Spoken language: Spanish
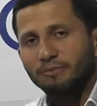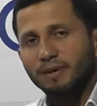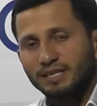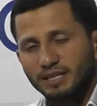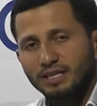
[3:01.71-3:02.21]
va a
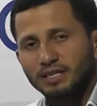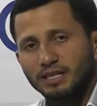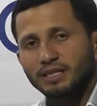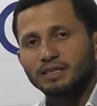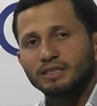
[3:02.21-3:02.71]
ser
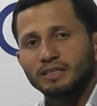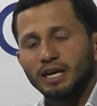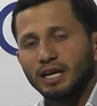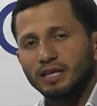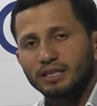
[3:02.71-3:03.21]
así.
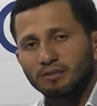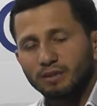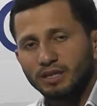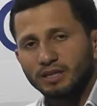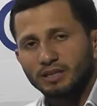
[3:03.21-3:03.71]
Ya
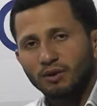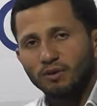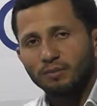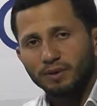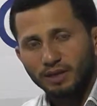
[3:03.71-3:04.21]
también esa
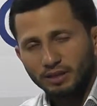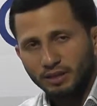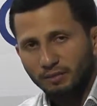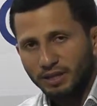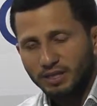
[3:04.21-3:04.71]
obra para entre
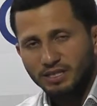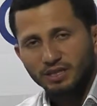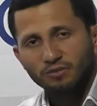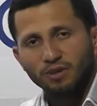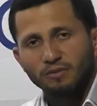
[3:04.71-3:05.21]
el
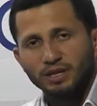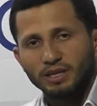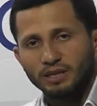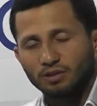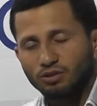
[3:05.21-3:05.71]
25 y el
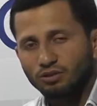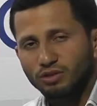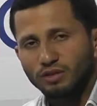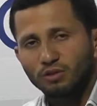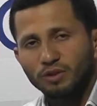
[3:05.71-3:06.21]
28
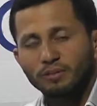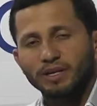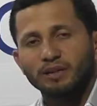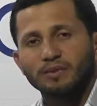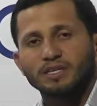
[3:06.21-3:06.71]
de noviembre
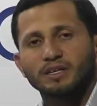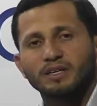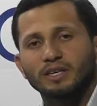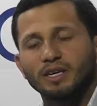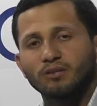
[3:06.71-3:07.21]
también se debe
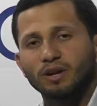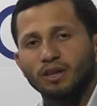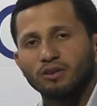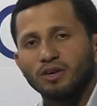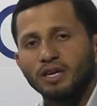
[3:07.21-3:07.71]
estar
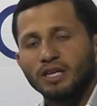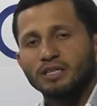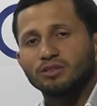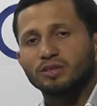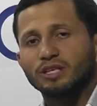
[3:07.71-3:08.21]
inaugurando.
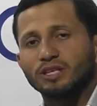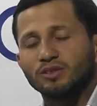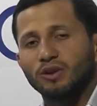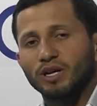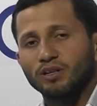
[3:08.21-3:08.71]
Estas son las tres
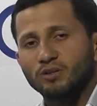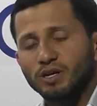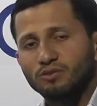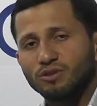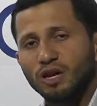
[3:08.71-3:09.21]
obras que yo había
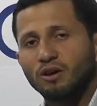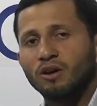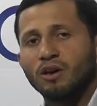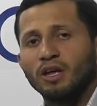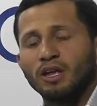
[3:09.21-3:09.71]
anunciado.
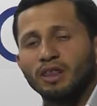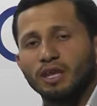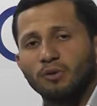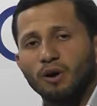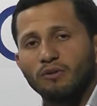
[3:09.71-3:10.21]
De
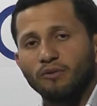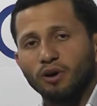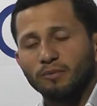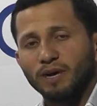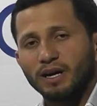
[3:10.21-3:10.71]
igual
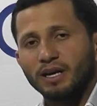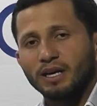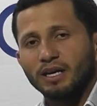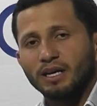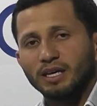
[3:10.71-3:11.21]
forma,
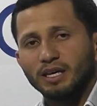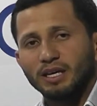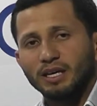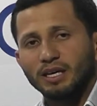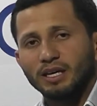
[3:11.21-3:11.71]

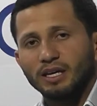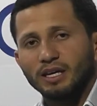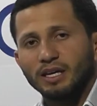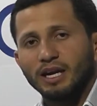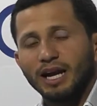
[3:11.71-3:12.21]

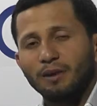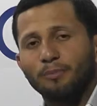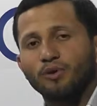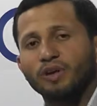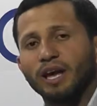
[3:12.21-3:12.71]
eh, el
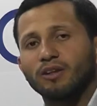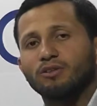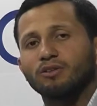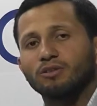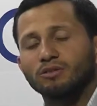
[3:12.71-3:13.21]
proyecto